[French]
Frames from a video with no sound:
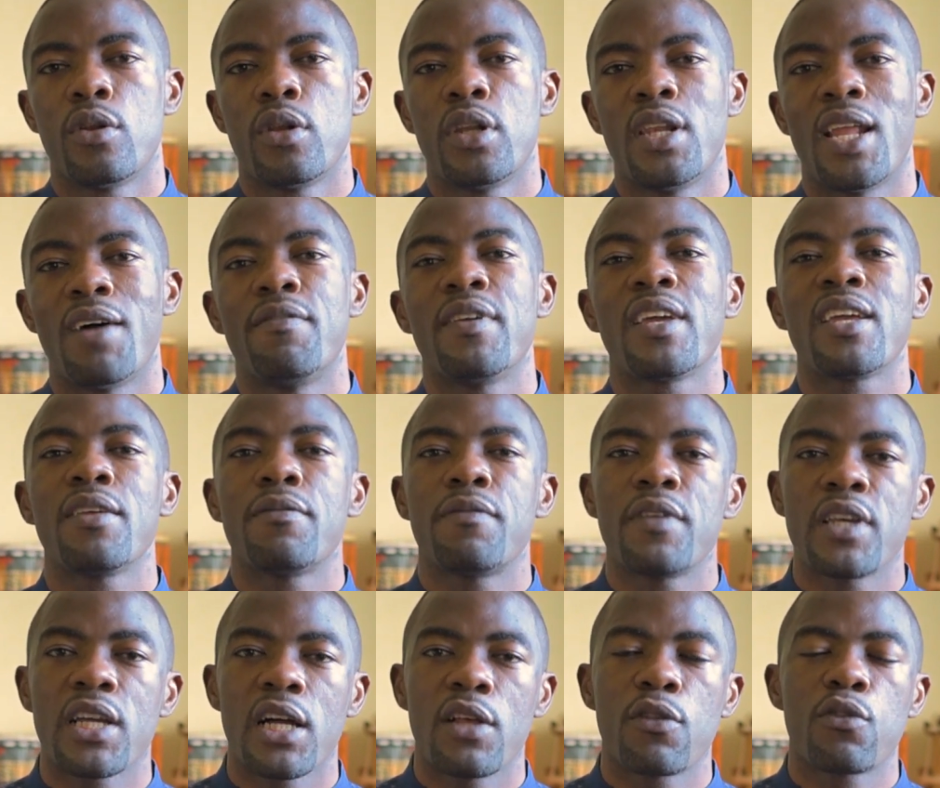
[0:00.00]
la
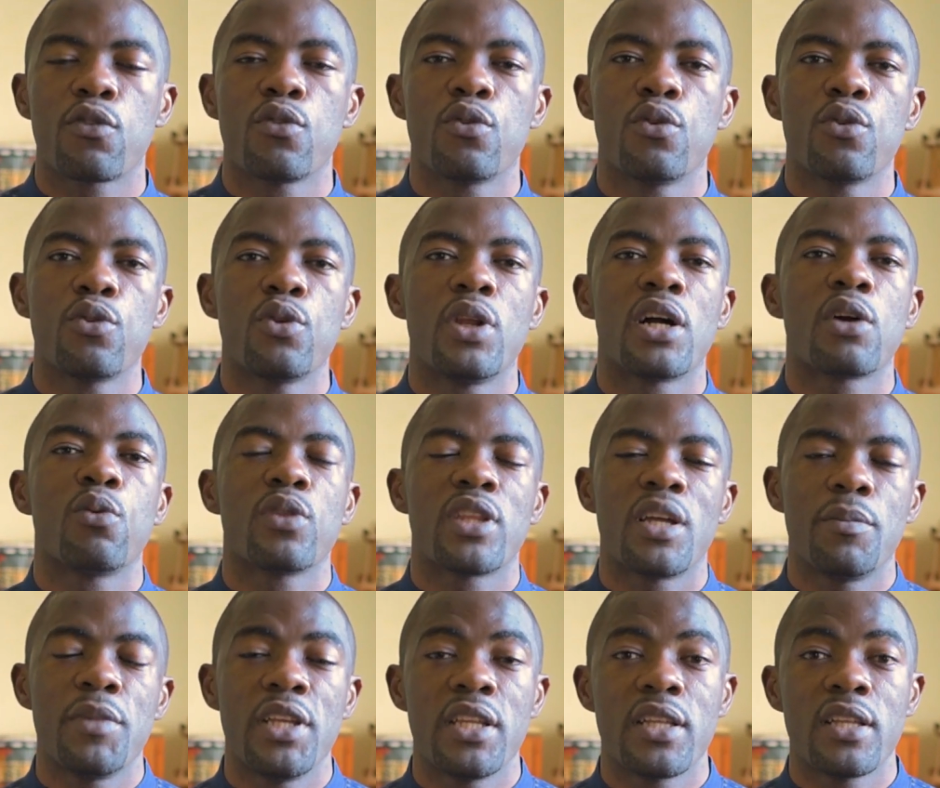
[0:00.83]
vérification de la
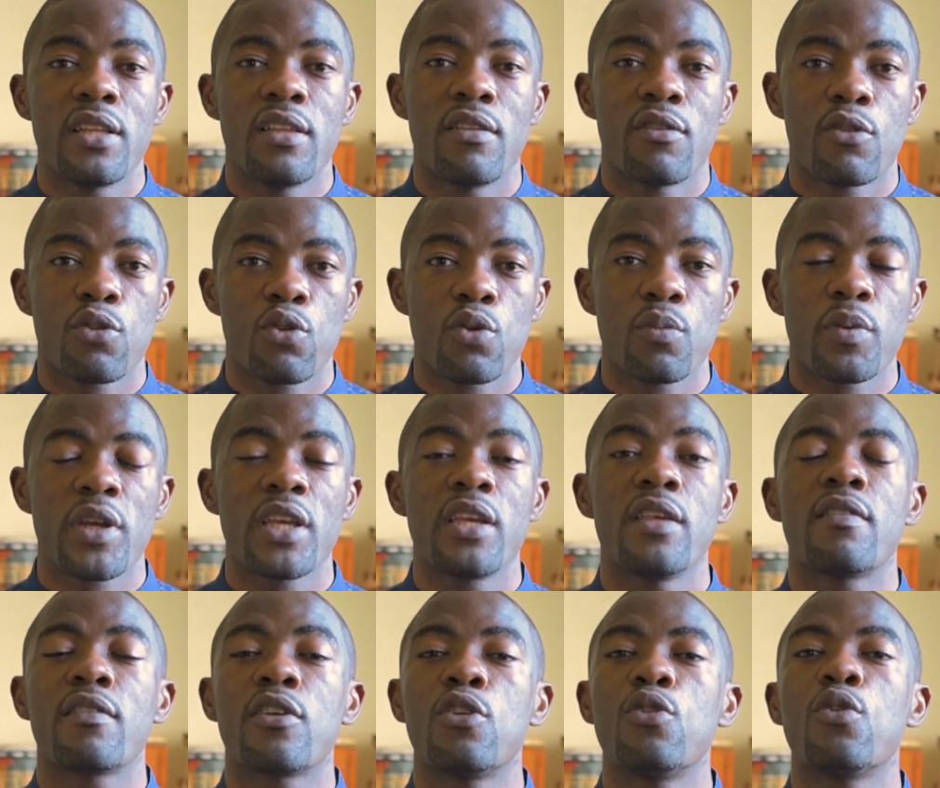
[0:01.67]
comptabilité des
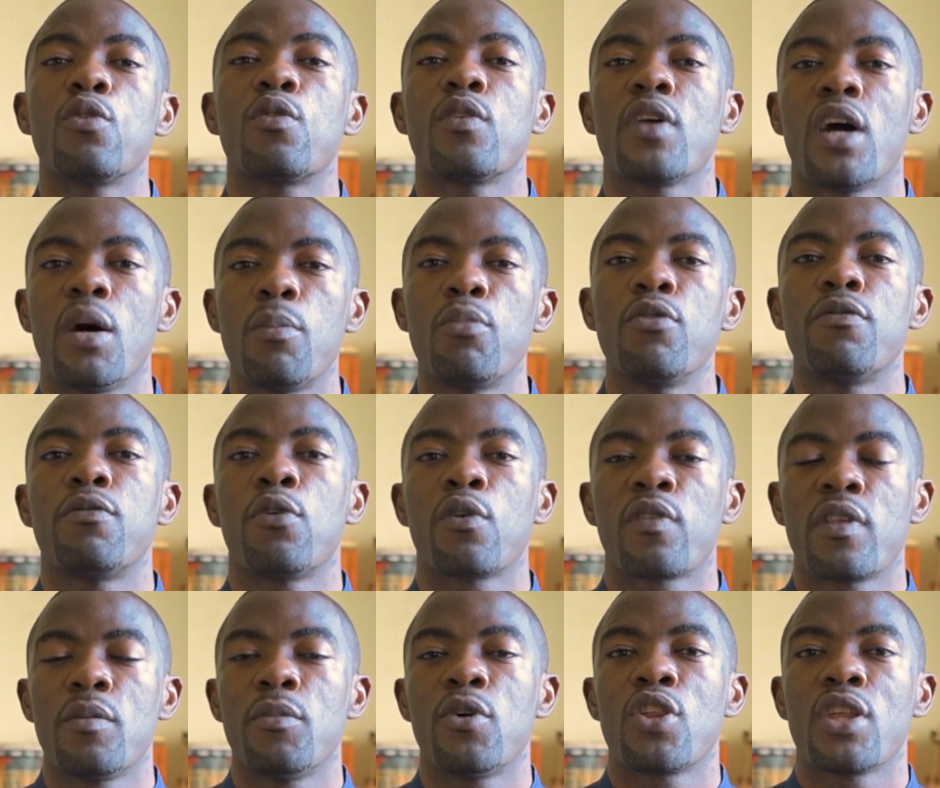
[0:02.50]
entreprises qui ne sera plus
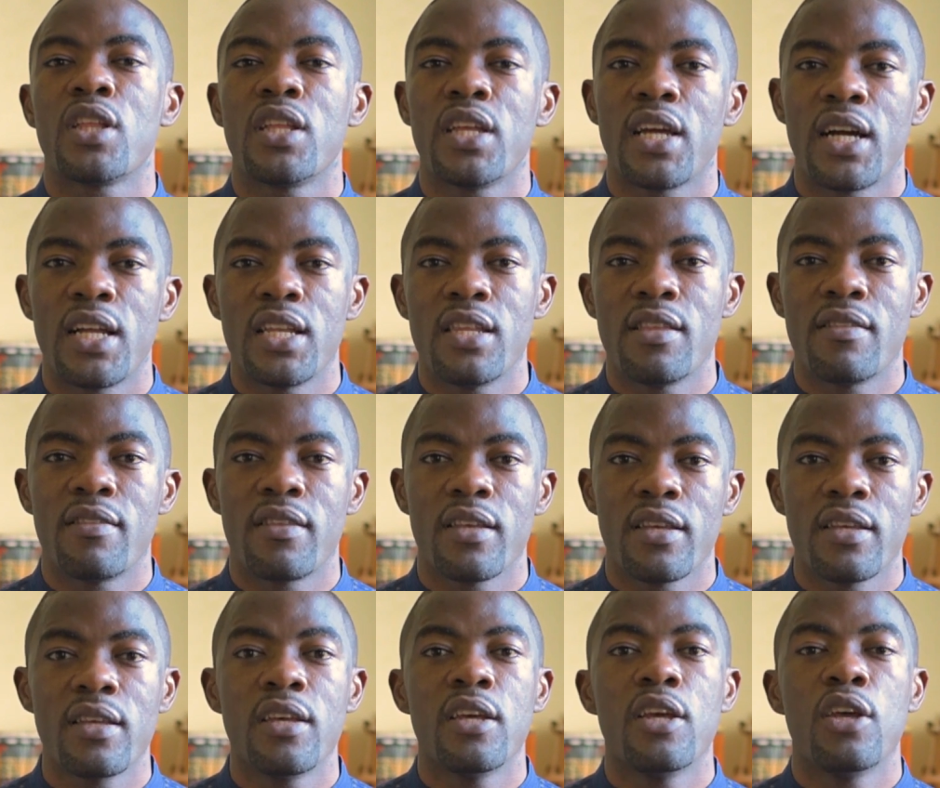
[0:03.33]
forcément
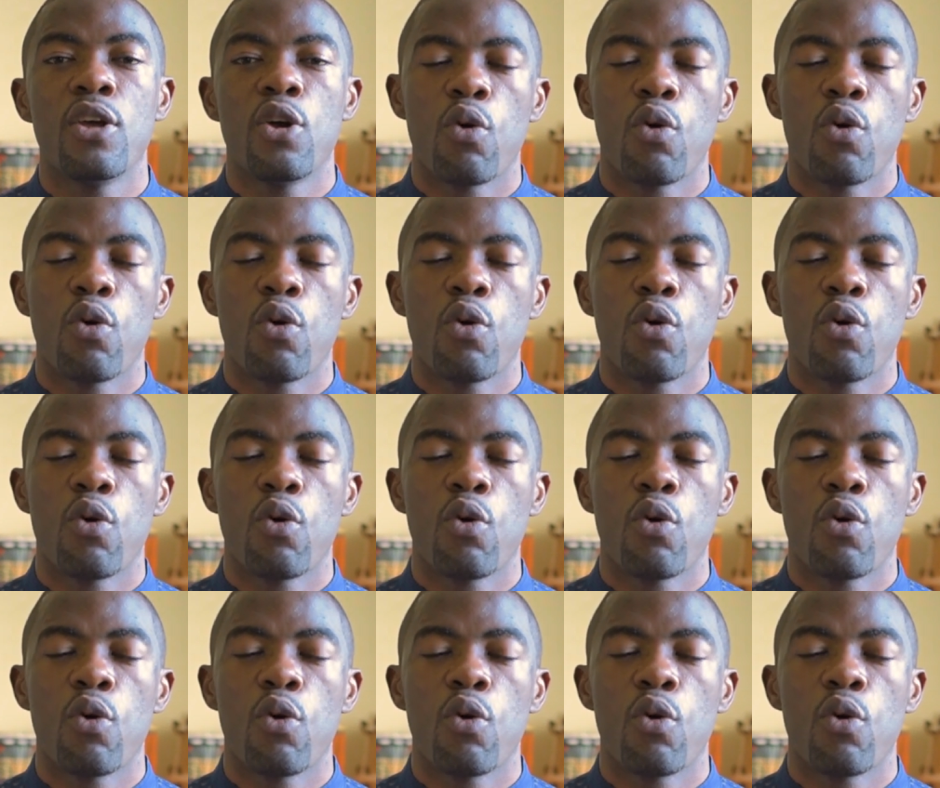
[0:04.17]
généralisée